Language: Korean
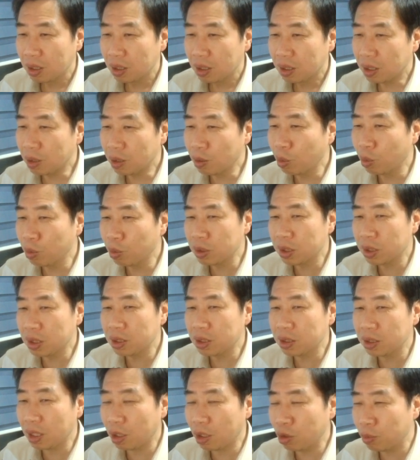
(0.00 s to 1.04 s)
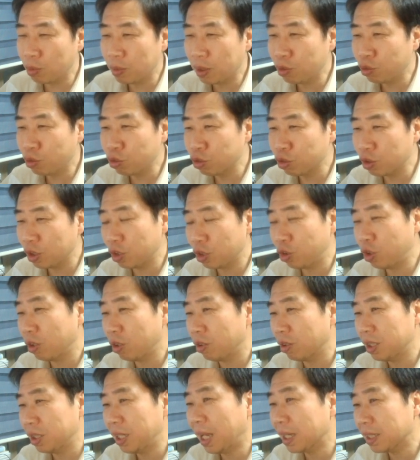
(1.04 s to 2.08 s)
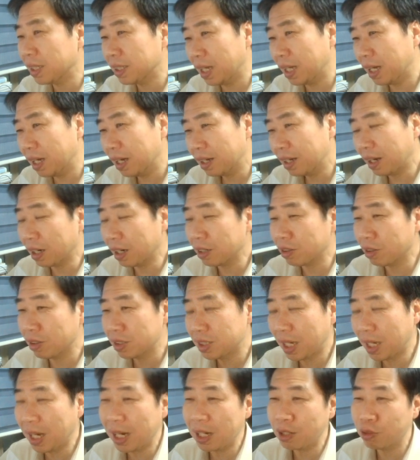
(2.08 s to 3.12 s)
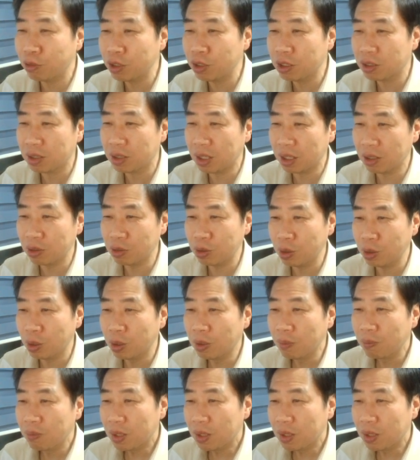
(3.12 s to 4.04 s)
인공지능대로만 두는 게 최선이 아니다라는 걸 잘 알고 있었다는 거죠.